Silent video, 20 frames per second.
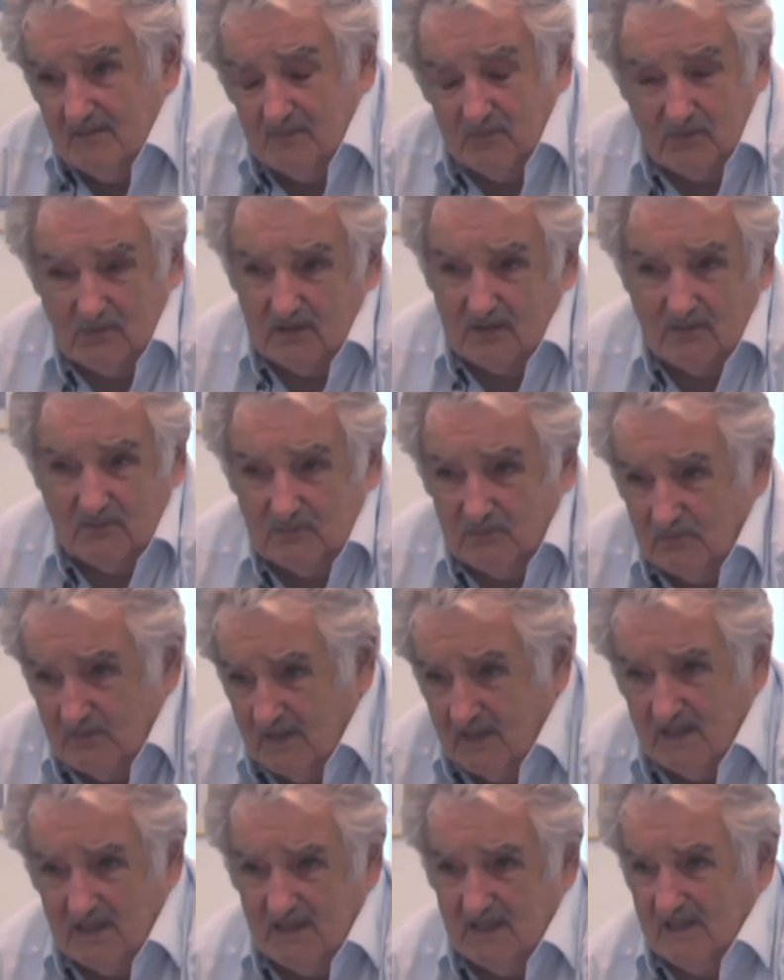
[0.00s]
por
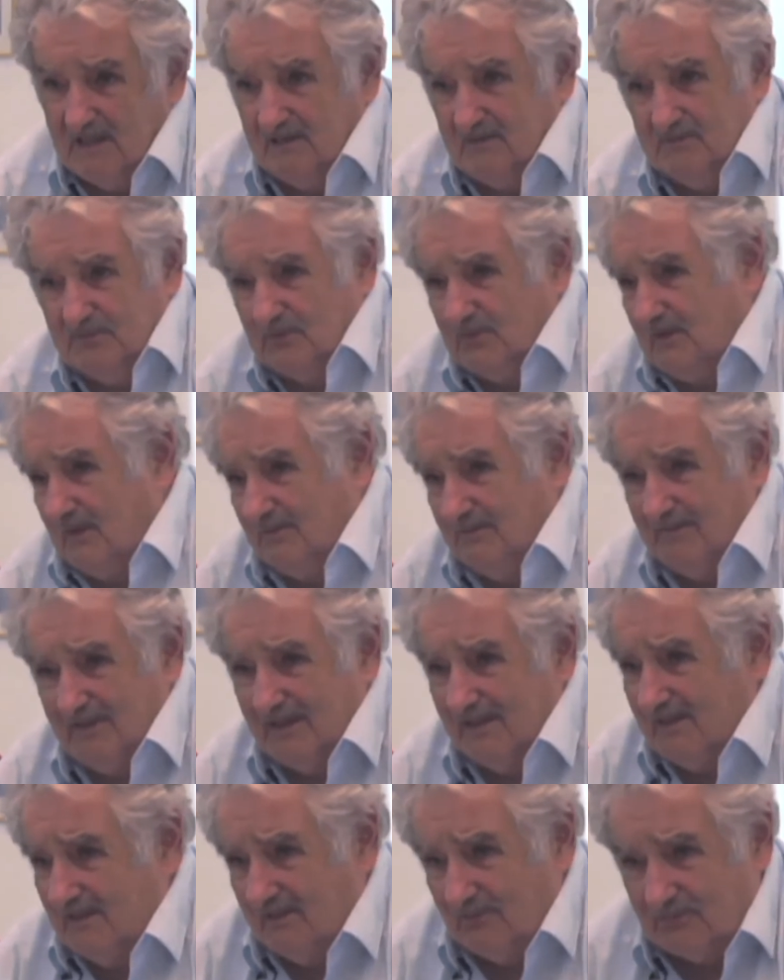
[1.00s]
acumular, por
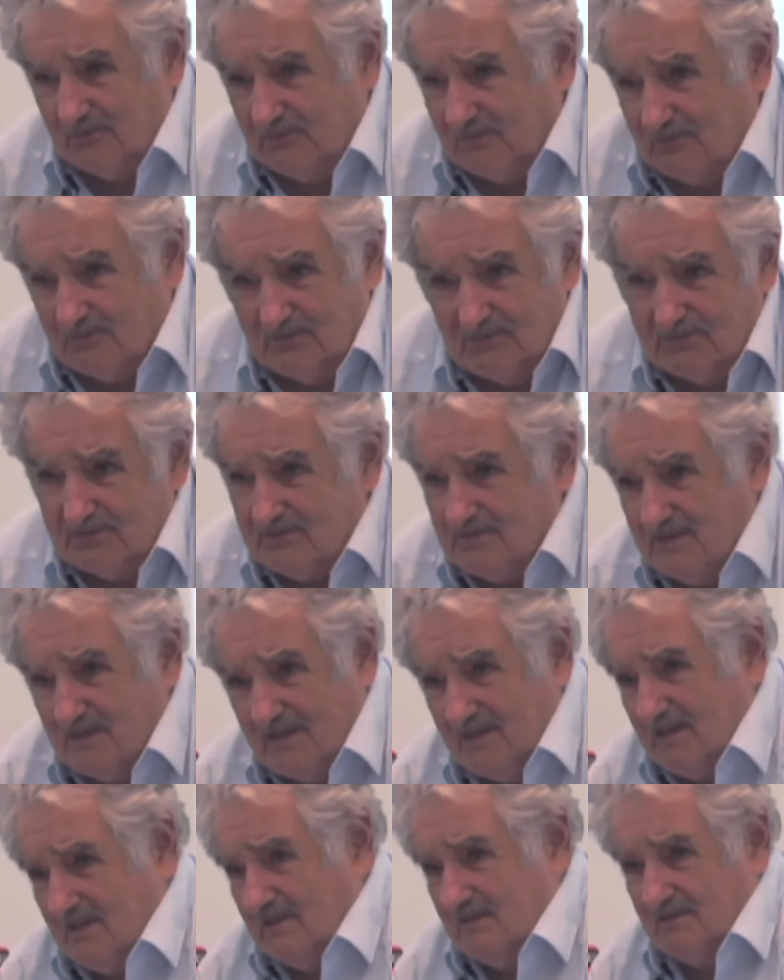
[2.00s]
cambiar el auto todos los
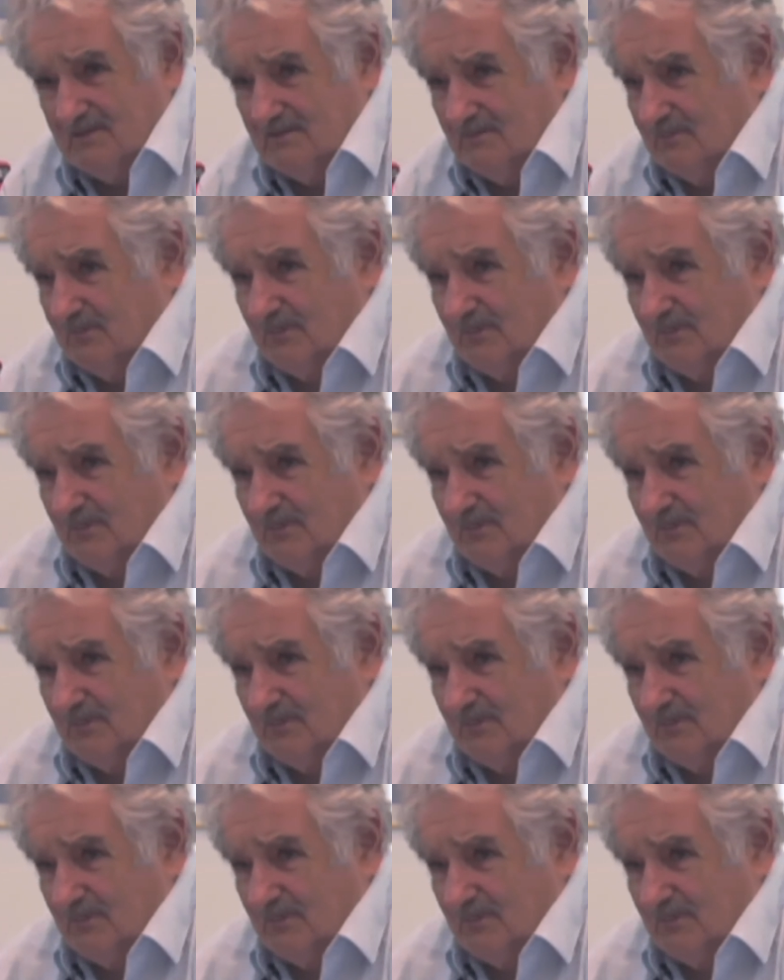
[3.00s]
años,